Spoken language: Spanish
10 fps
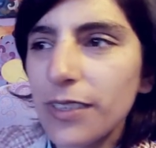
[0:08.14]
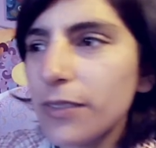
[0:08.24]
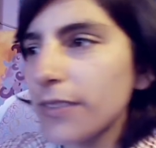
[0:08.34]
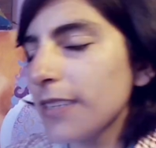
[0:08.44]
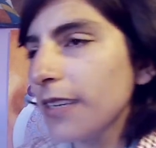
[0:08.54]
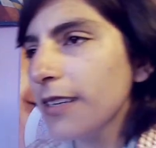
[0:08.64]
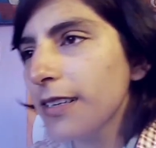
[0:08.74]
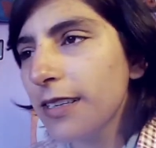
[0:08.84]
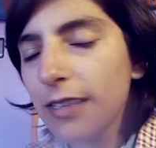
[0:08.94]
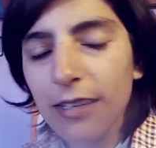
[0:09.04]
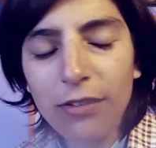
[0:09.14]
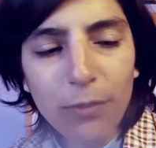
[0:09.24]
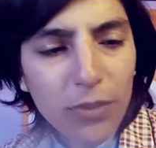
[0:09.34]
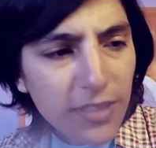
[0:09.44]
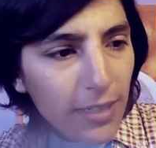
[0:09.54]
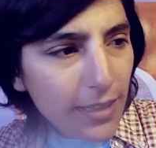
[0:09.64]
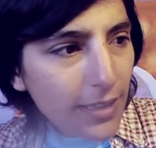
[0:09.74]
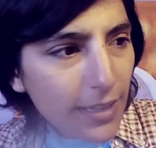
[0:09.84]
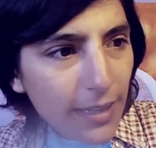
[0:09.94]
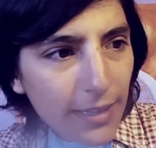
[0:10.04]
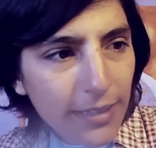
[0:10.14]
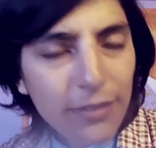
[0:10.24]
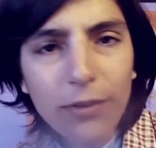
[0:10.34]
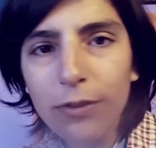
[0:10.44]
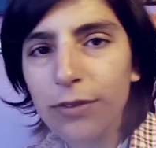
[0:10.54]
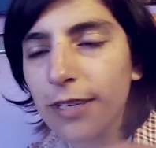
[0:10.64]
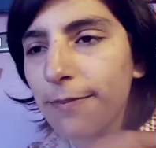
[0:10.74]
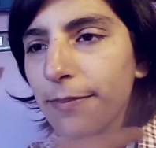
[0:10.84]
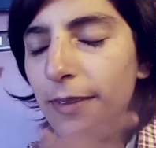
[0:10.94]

de cosas y tengo muchas ideas inconclusas.